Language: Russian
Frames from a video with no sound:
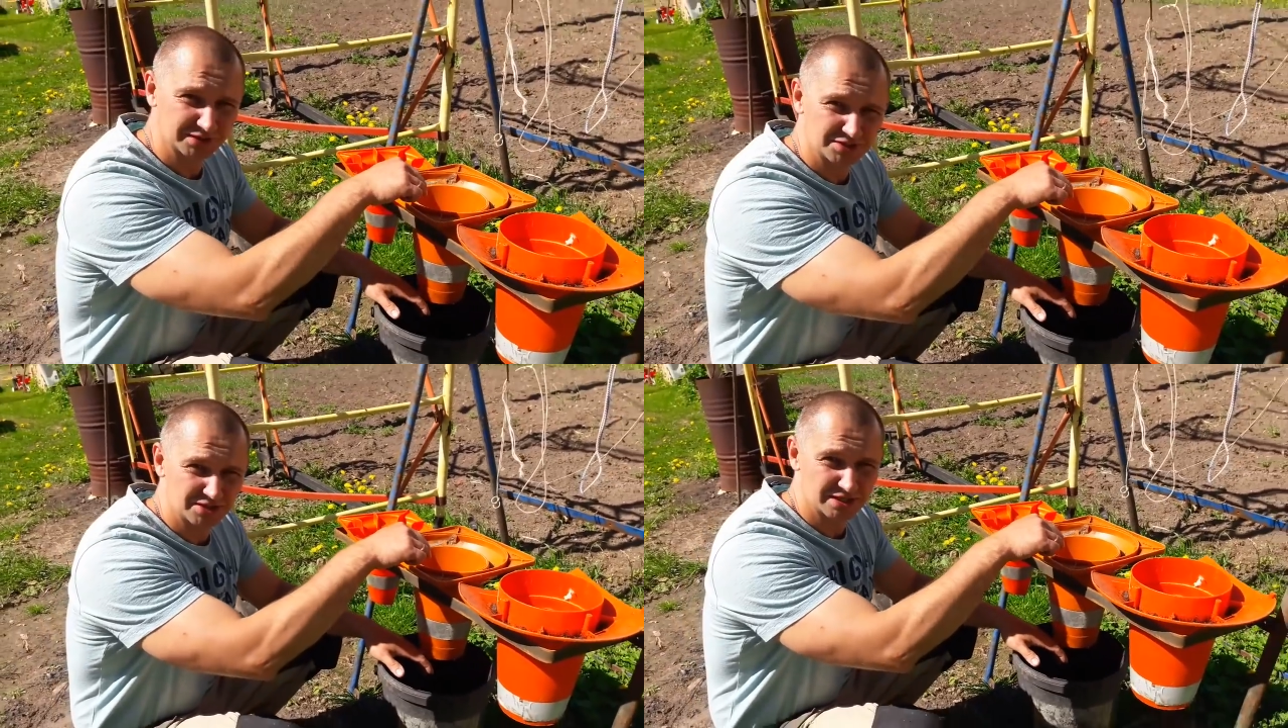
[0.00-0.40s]

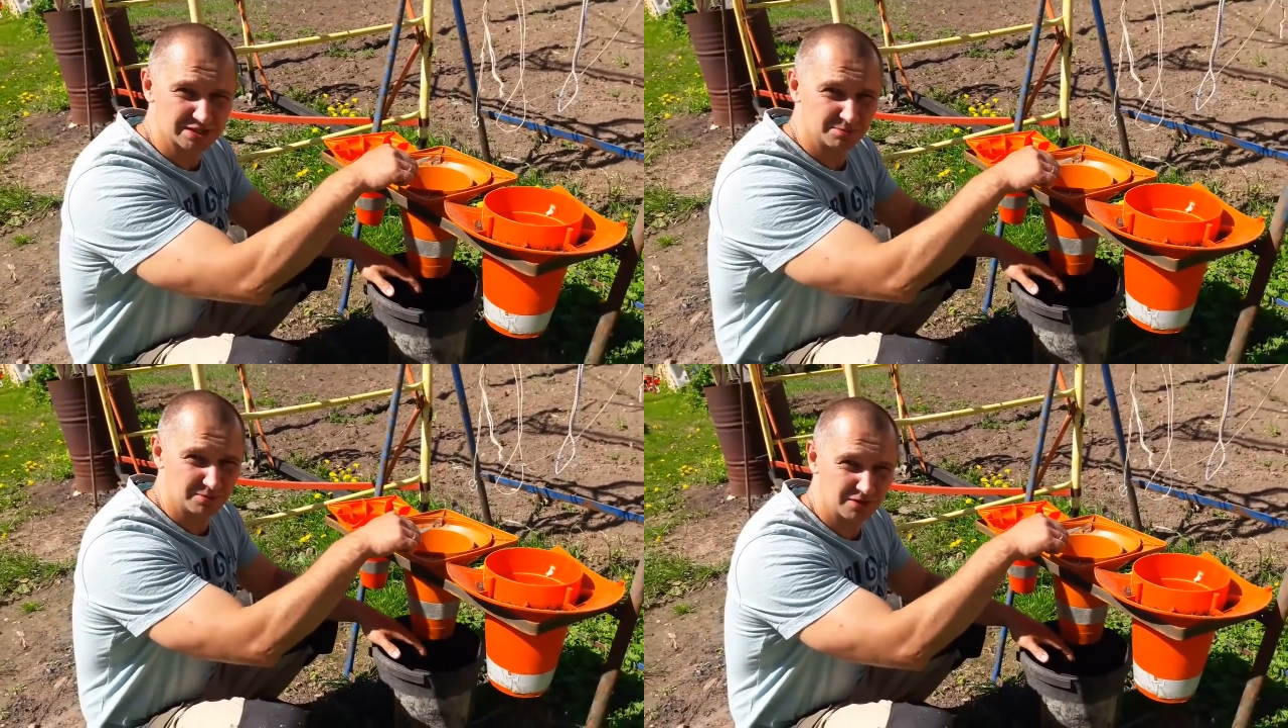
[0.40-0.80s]
этой
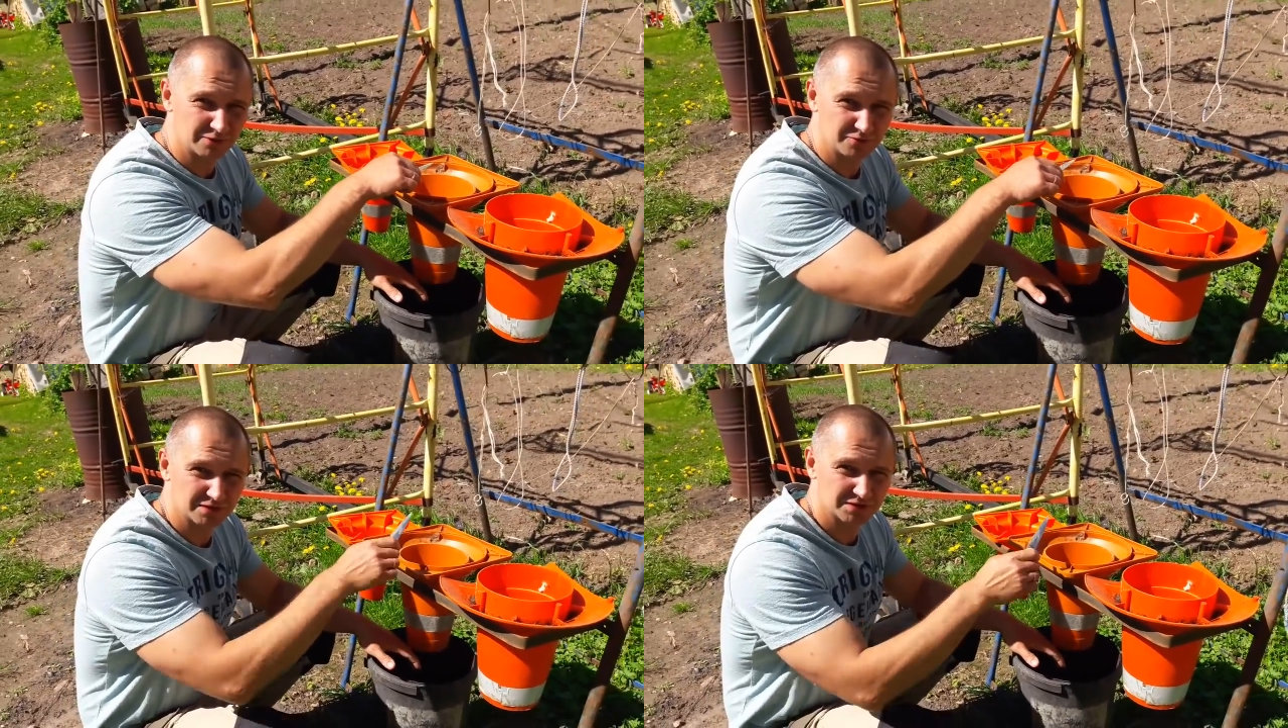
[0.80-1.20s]
части бывают
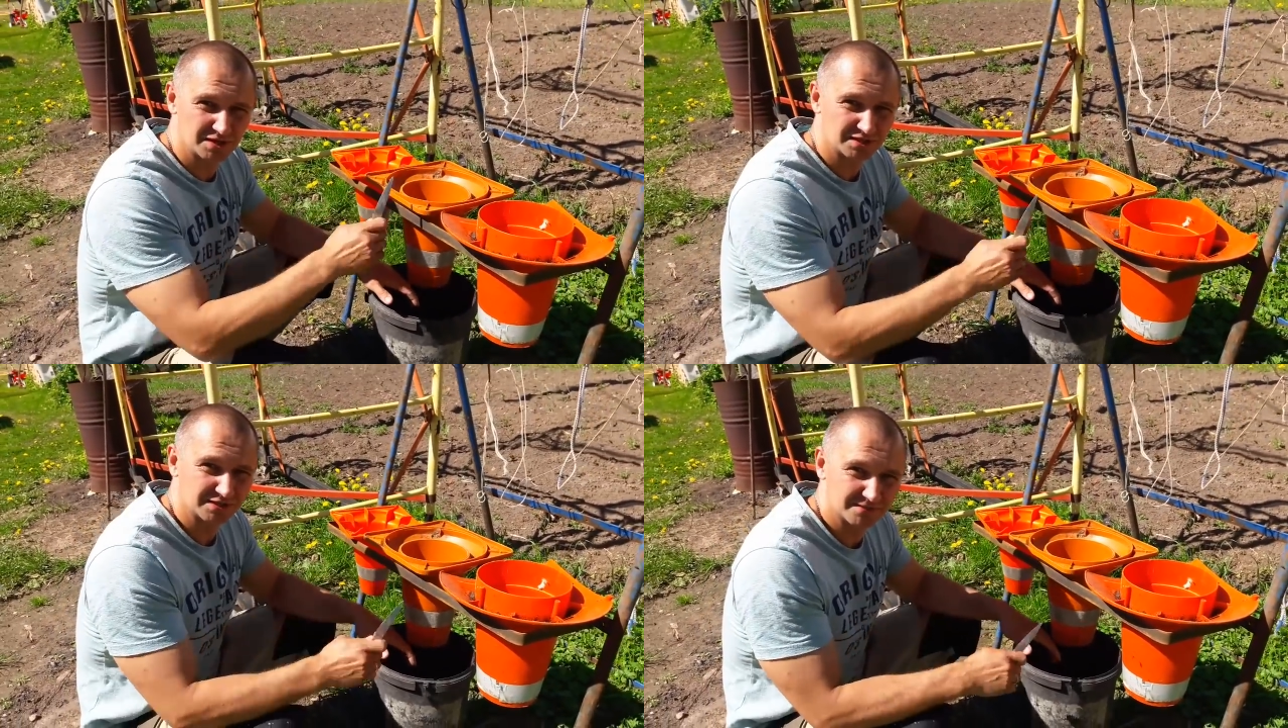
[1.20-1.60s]

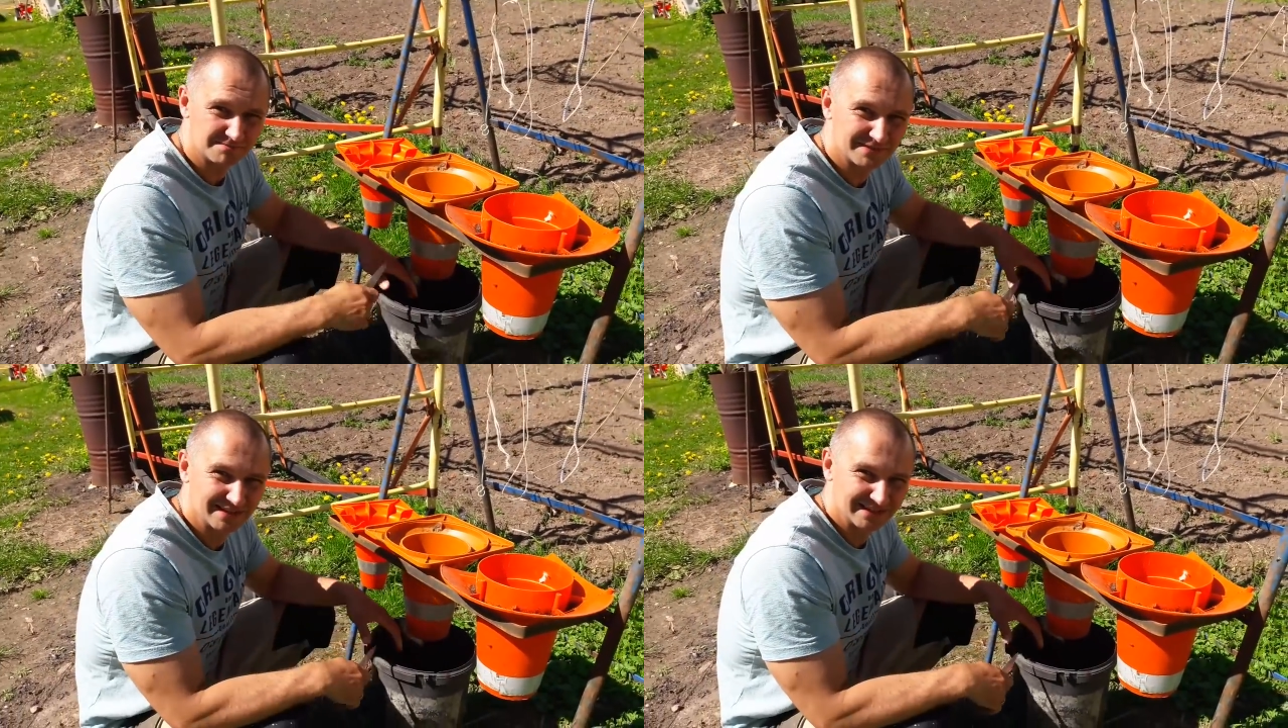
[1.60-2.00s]
фонтаны.
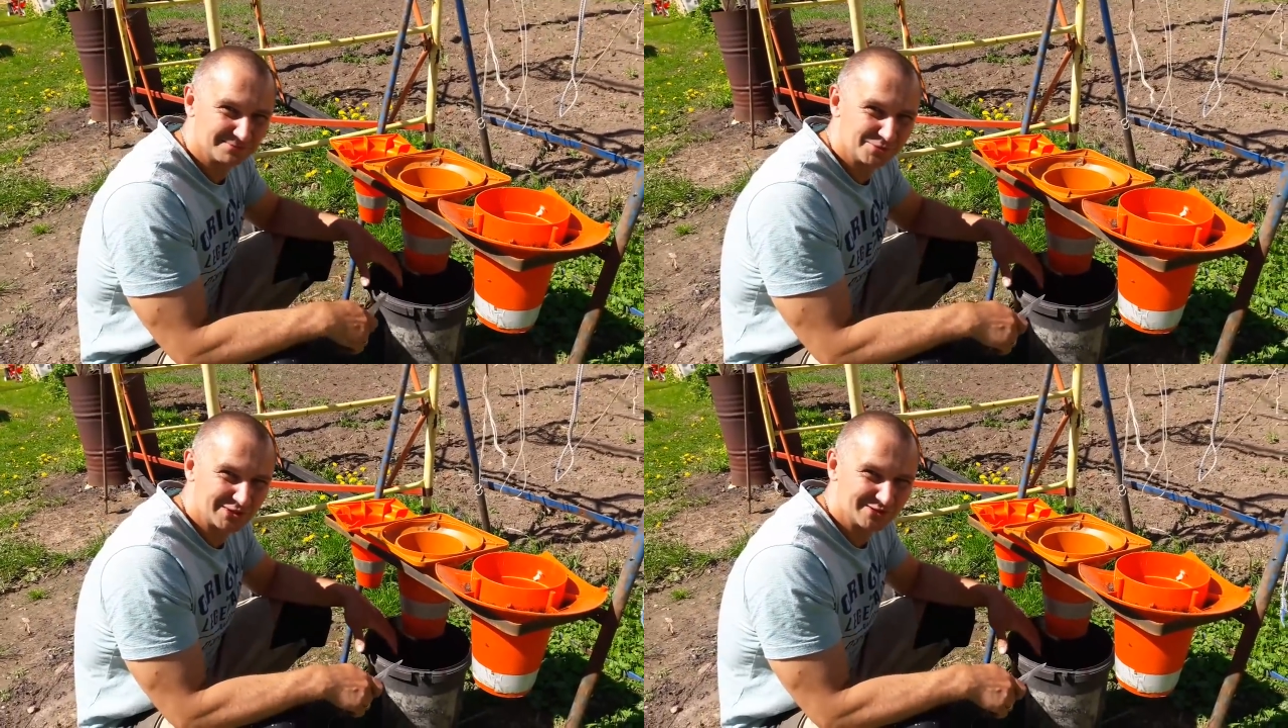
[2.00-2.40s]

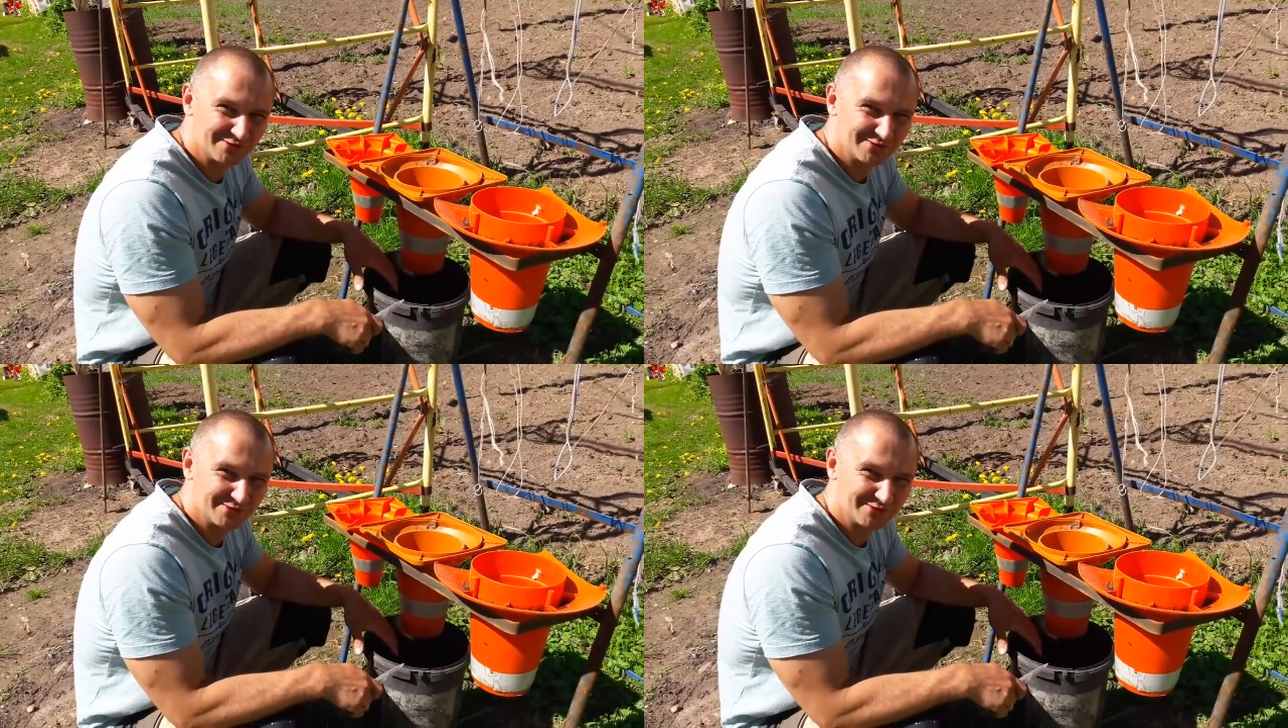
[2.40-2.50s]
Будьте